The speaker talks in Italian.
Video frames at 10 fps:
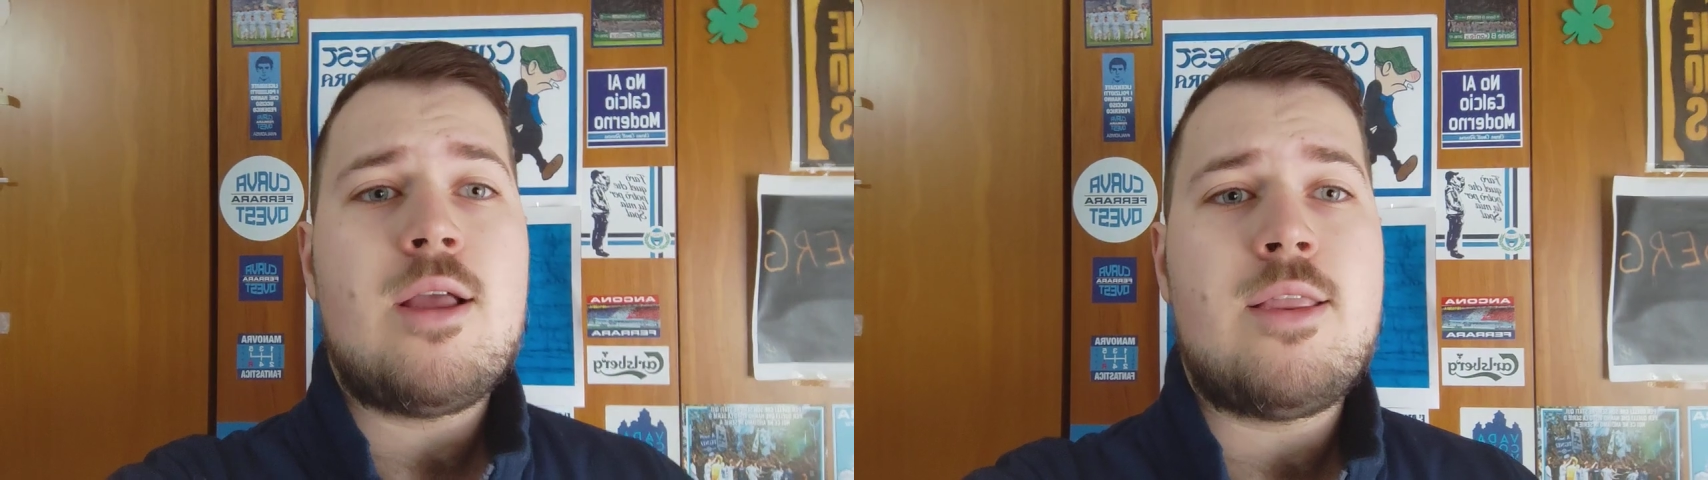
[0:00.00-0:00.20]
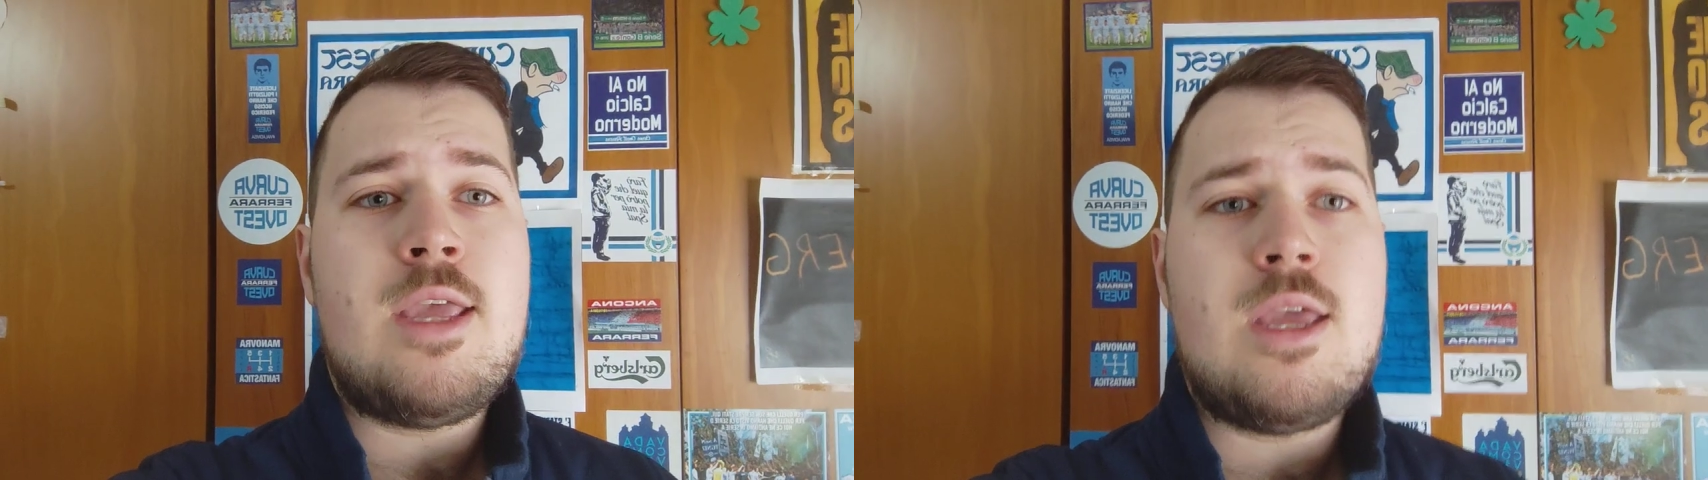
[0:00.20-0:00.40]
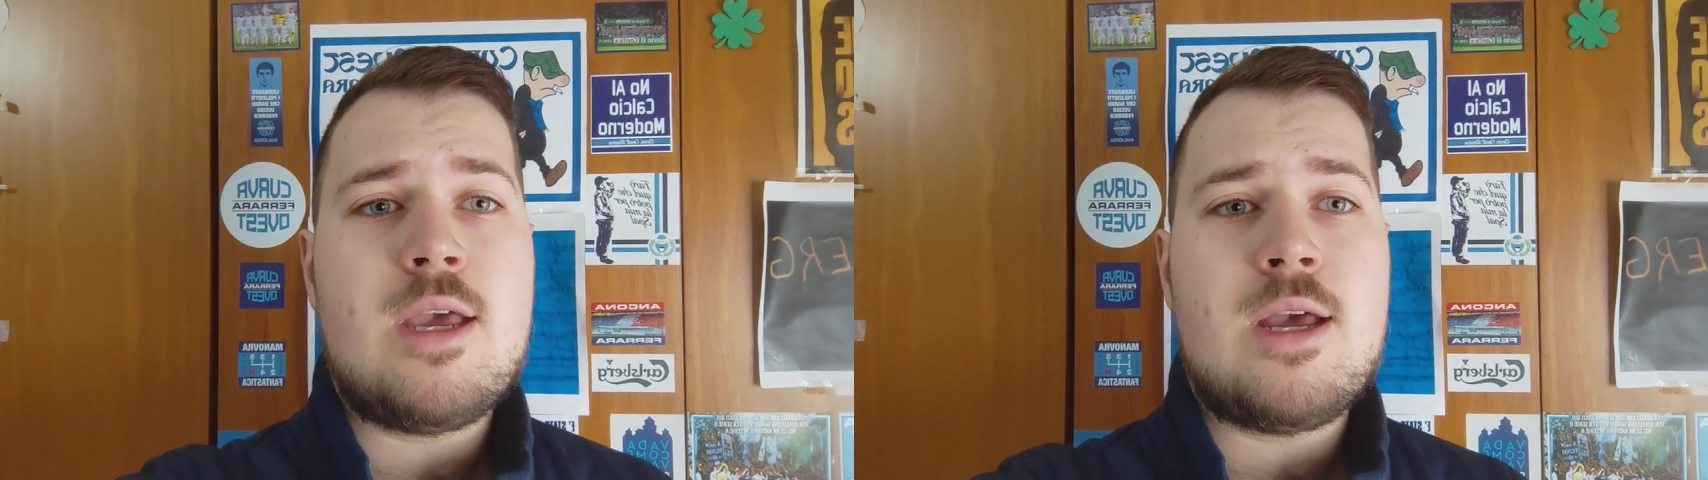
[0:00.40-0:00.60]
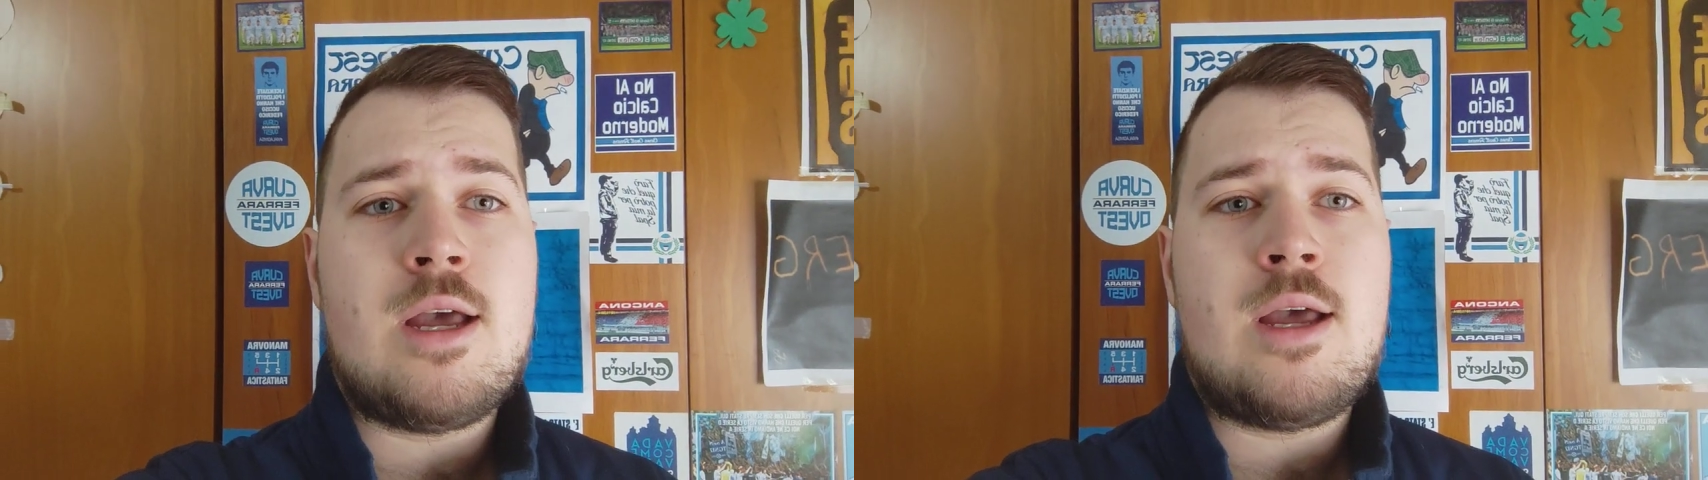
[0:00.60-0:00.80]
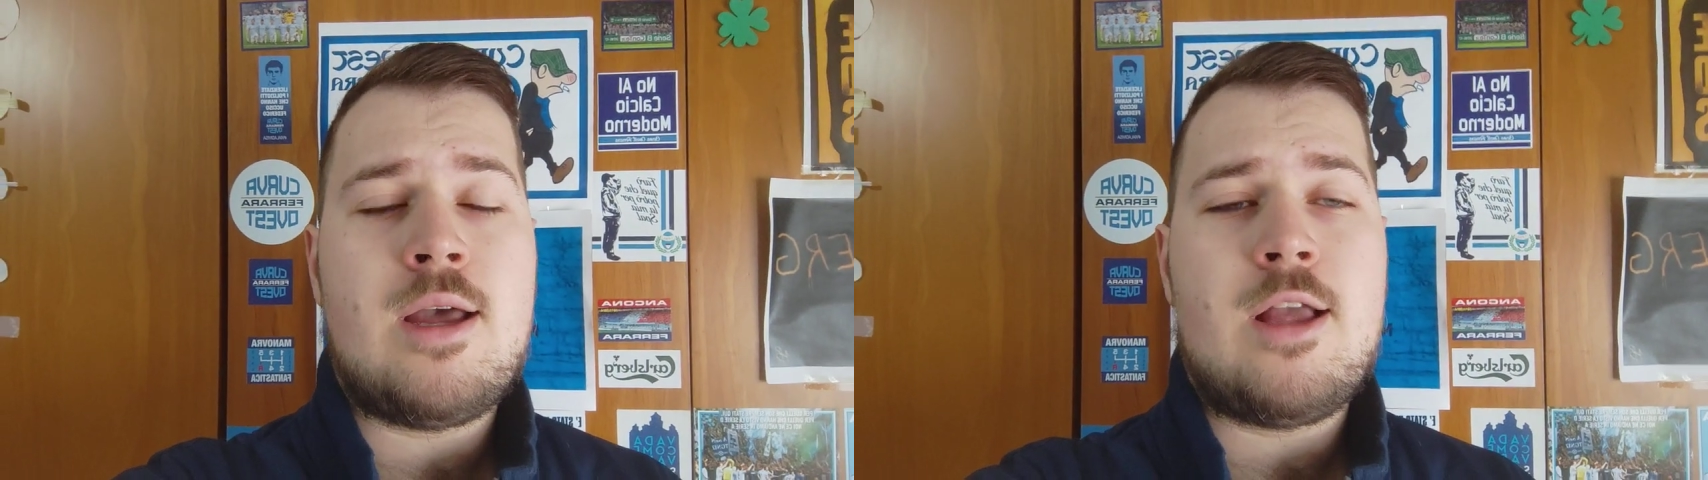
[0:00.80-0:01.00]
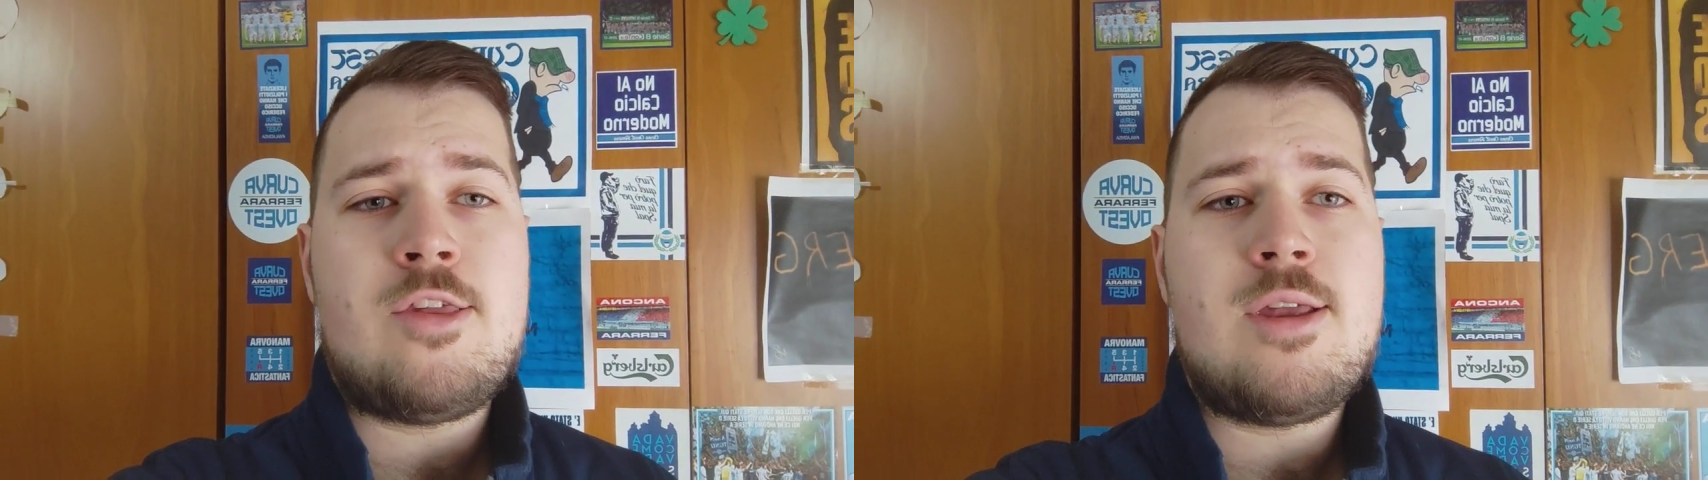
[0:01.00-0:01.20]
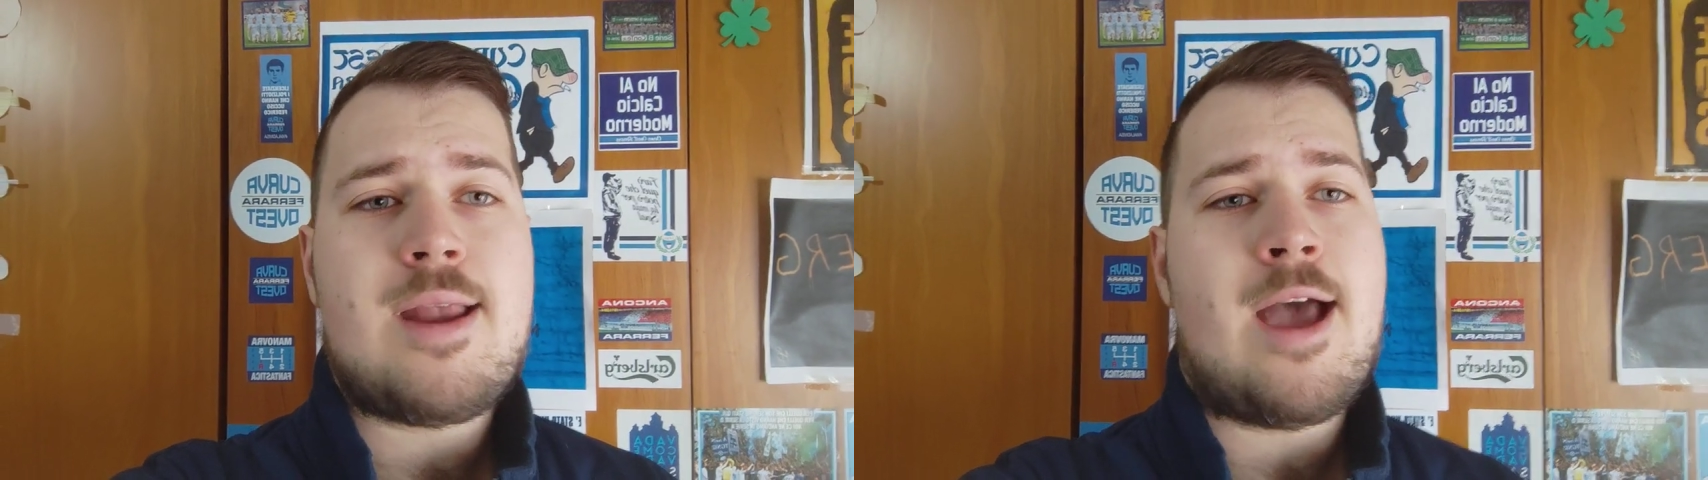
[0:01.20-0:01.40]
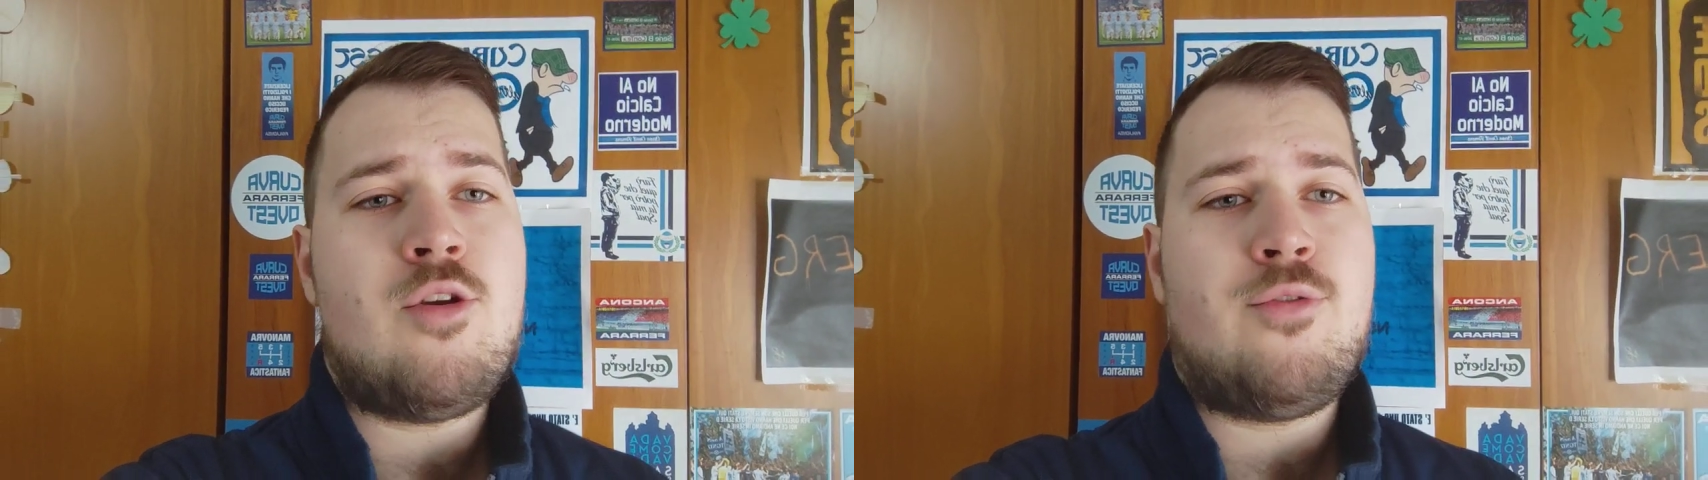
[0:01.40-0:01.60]
di eh,
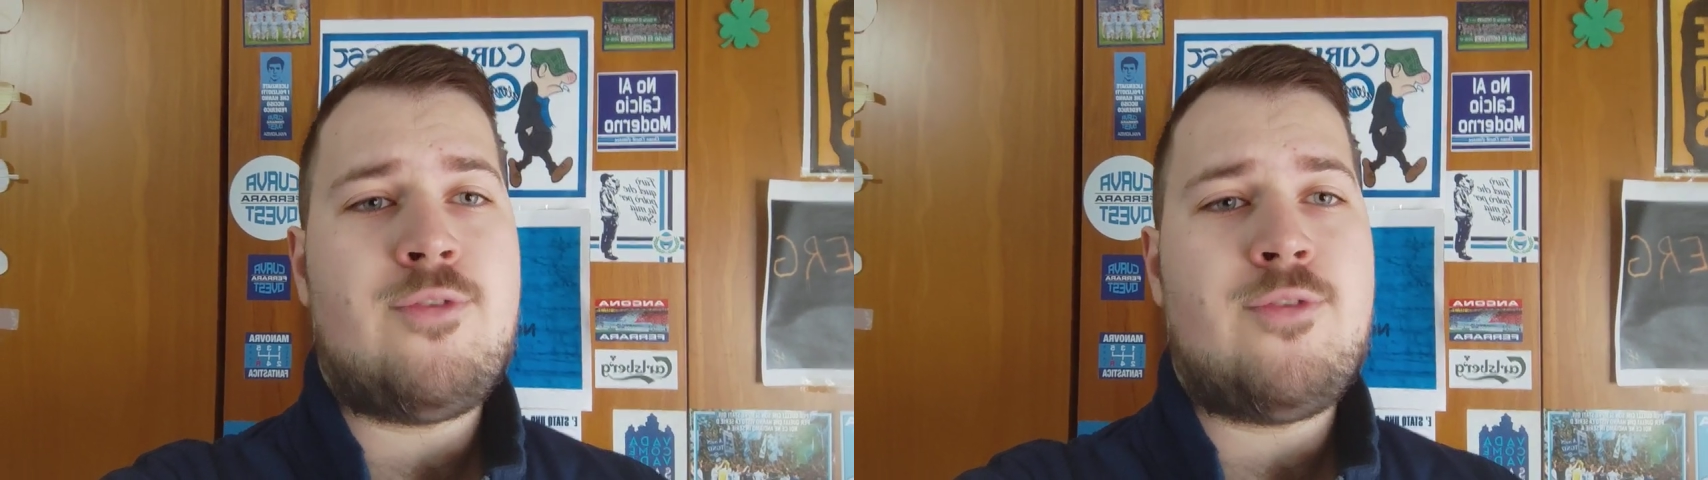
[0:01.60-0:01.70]
gennaio